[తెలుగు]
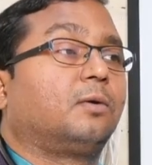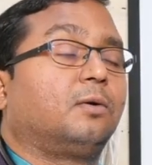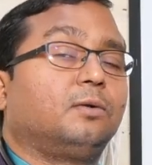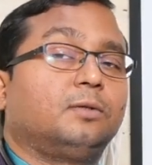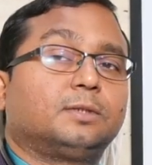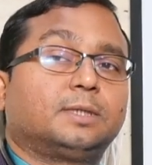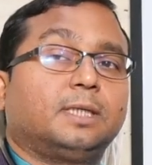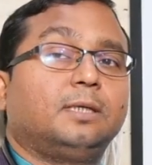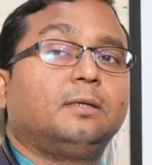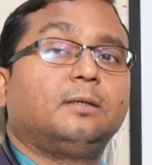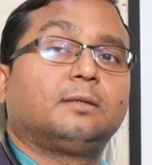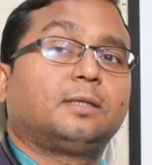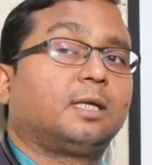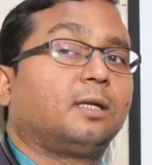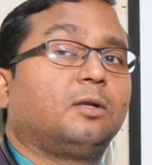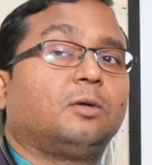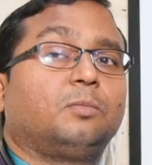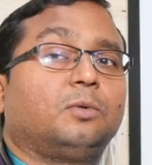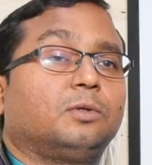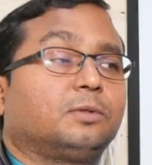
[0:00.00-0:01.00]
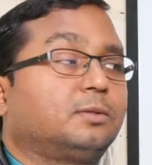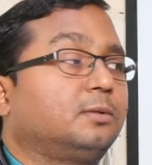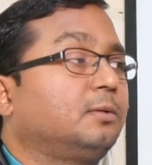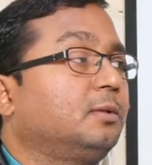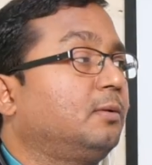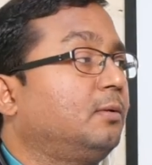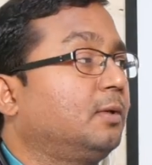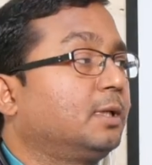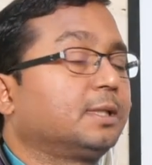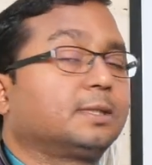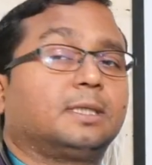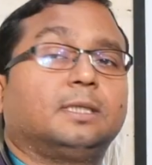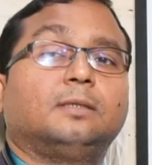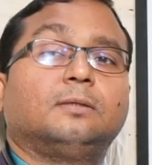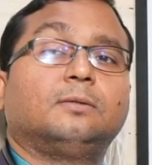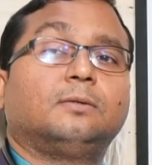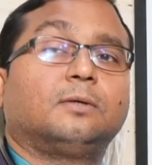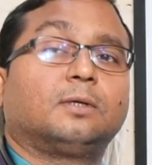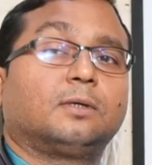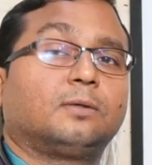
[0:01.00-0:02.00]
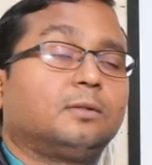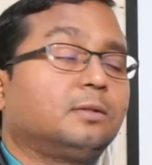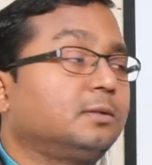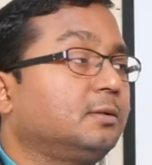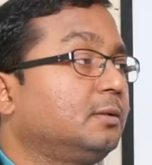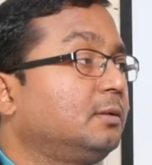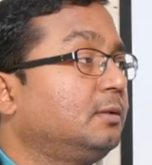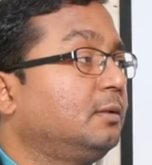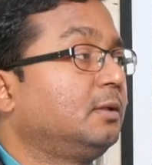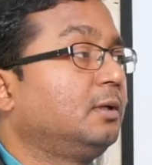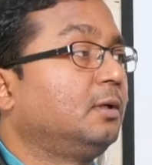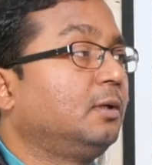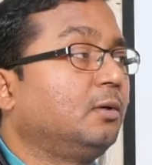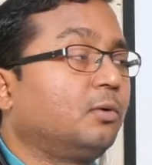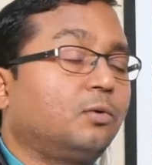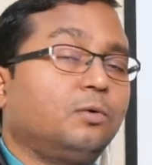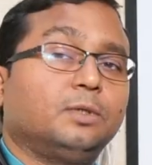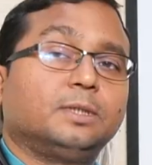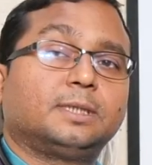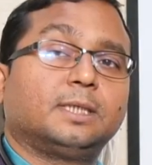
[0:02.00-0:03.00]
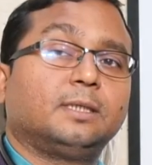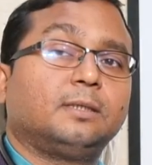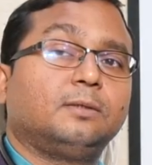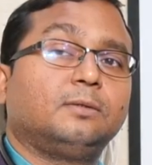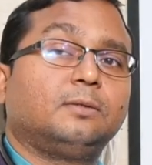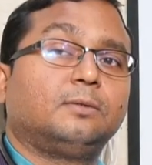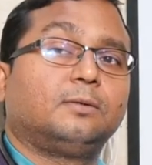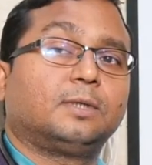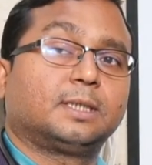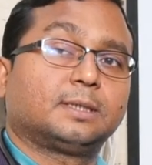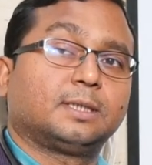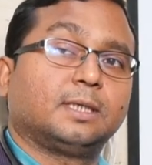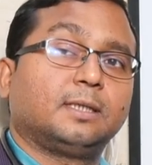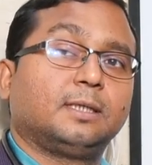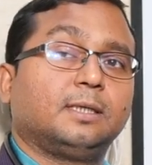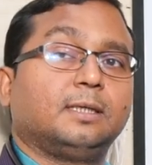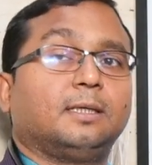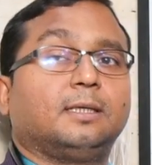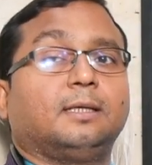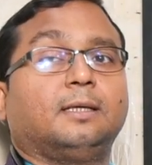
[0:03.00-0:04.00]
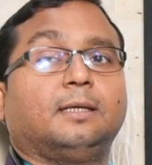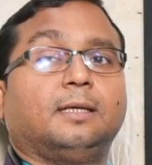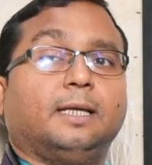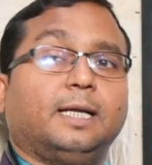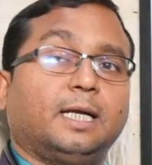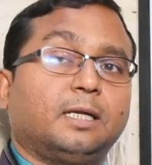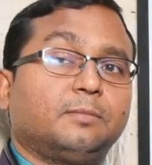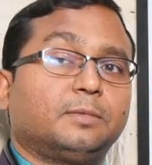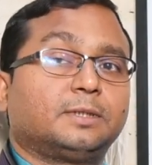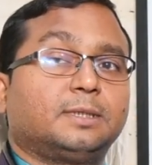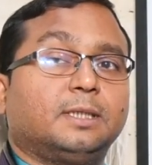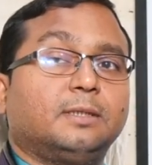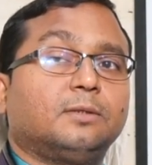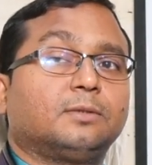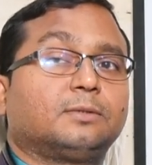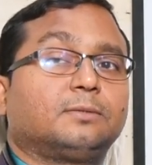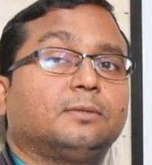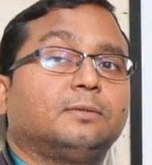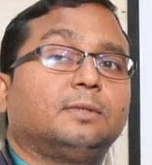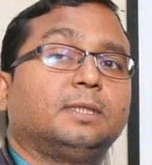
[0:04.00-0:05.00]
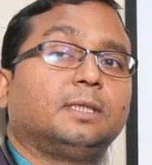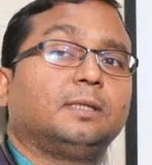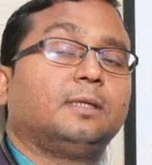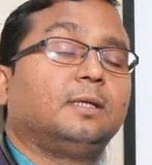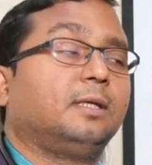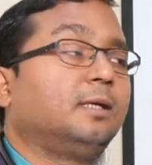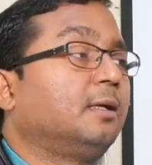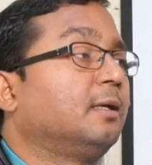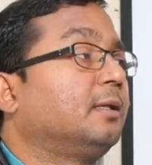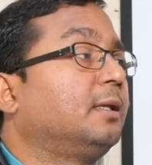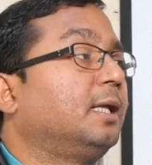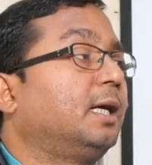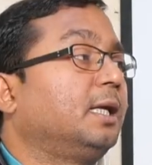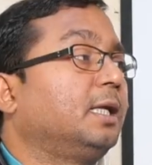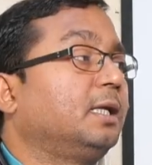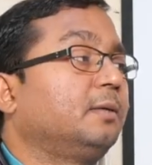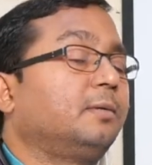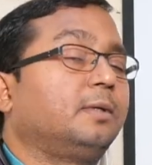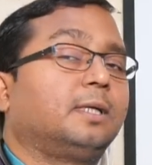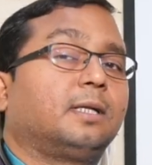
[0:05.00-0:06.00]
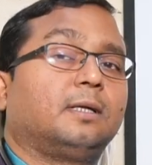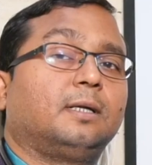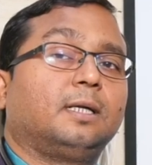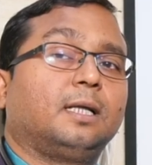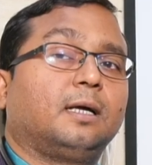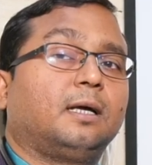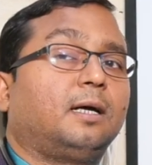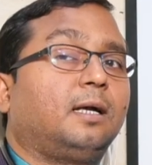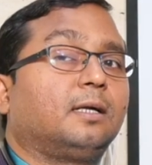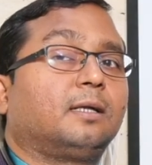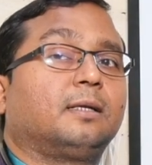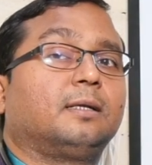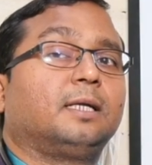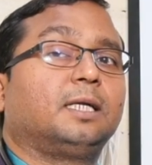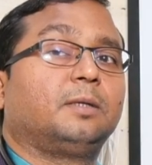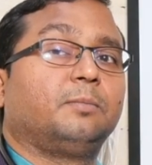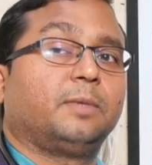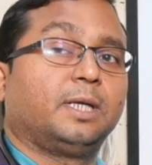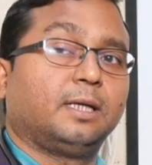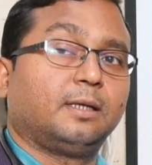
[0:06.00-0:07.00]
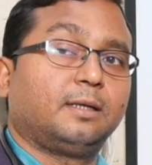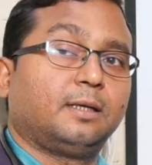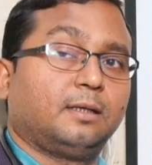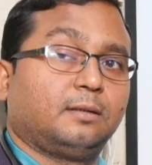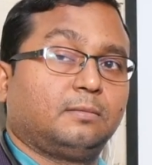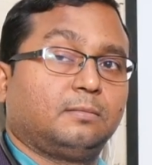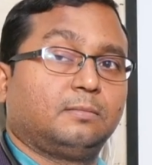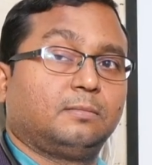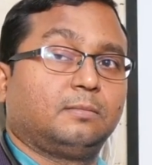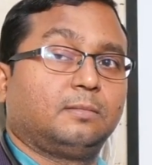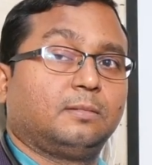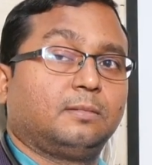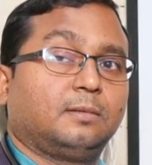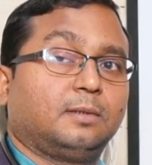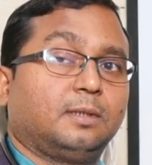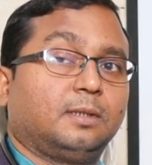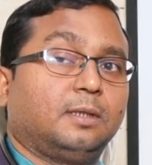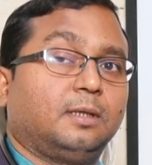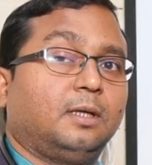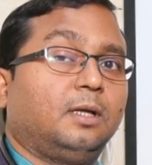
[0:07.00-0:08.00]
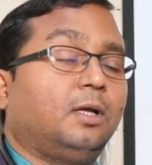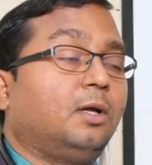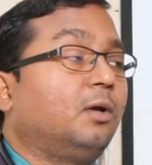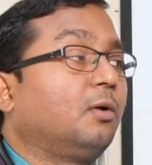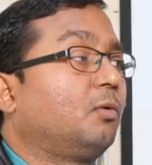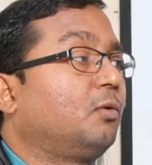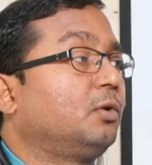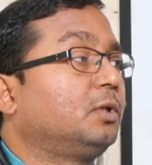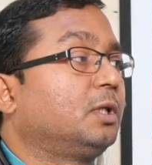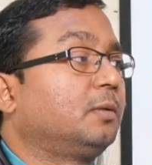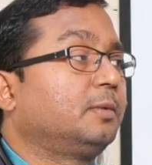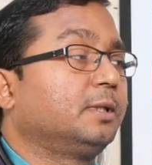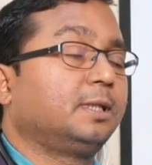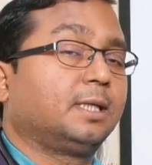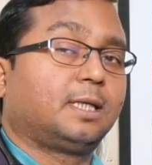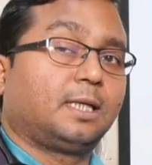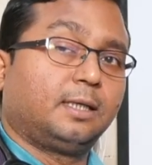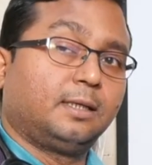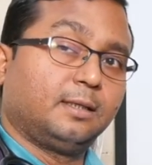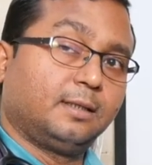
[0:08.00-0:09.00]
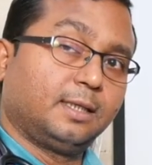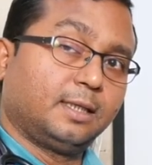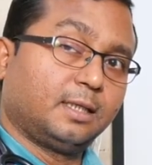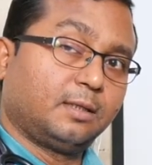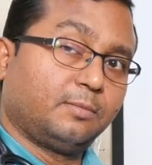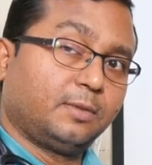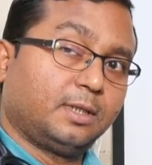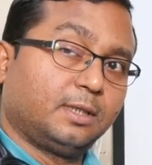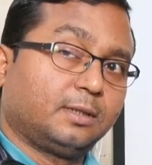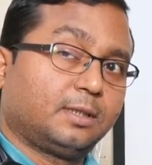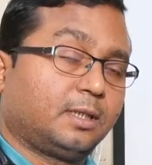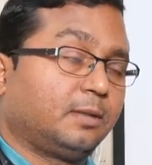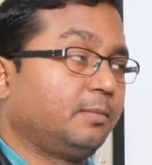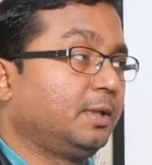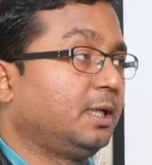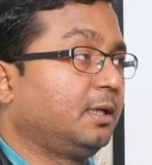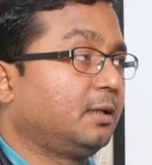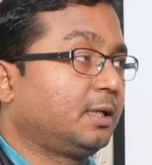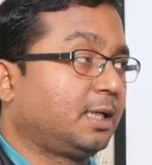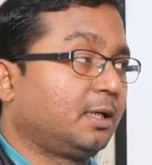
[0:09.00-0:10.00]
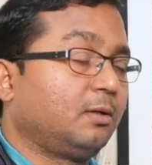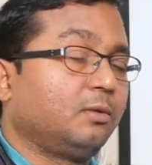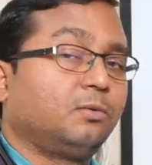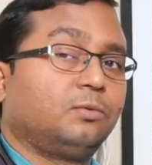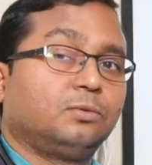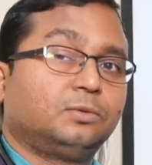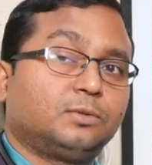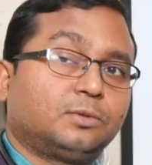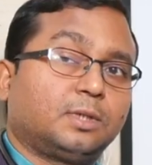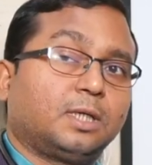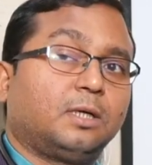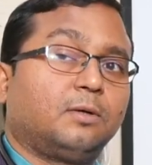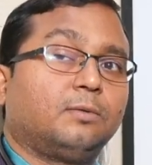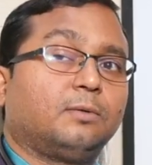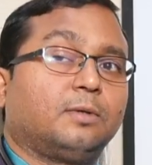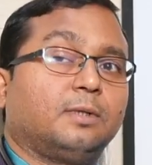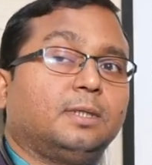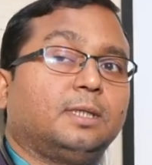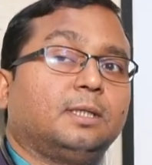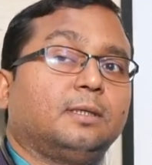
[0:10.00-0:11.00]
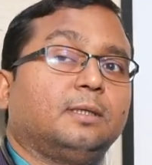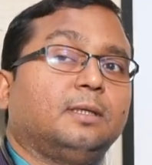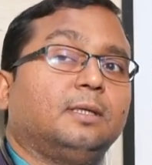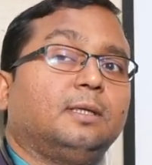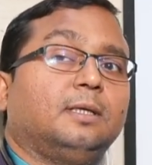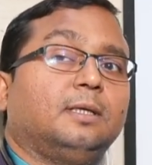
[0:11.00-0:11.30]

రెండు సైడ్లు తలనొప్పులు వస్తుంది ఒక సైడు ఒకరోజు కుడి సైడు ఒకసారి ఎడమ సైడ్ వస్తుంది దాని ఏమంటారు అంటే ఆల్టర్నేట్ మైగ్రేన్ కొంతమంది కంటి దగ్గర మాత్రమే కళ్ళు గుంజుతూ ఉంటుంది